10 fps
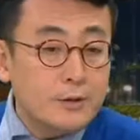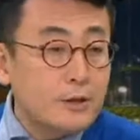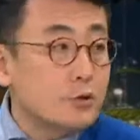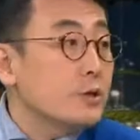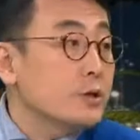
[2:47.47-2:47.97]

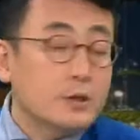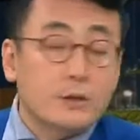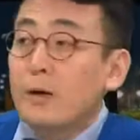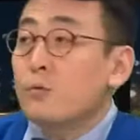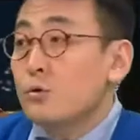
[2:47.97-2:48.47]
你说这《
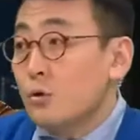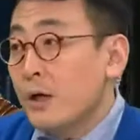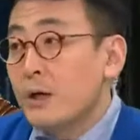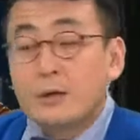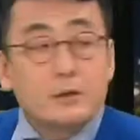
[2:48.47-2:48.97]
纸牌屋》
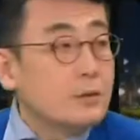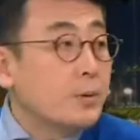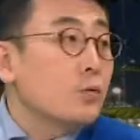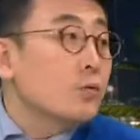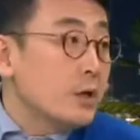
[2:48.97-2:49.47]
对《纸
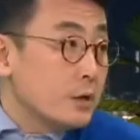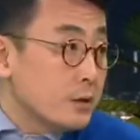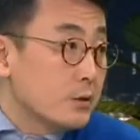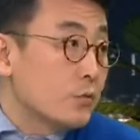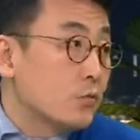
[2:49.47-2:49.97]
牌屋》也
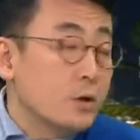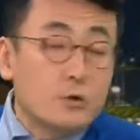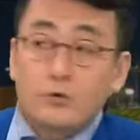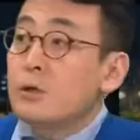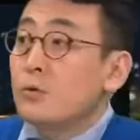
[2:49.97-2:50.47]
是我
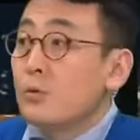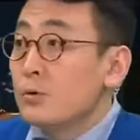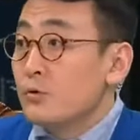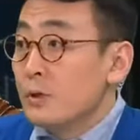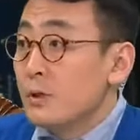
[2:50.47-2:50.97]
学习恐
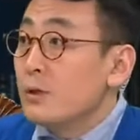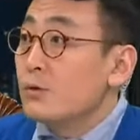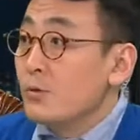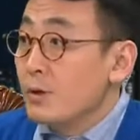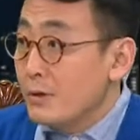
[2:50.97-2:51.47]
怖主义一个
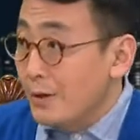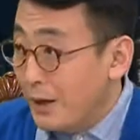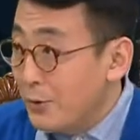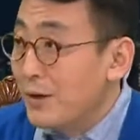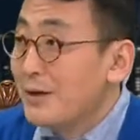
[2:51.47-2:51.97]
主要的
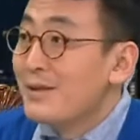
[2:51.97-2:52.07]
来源，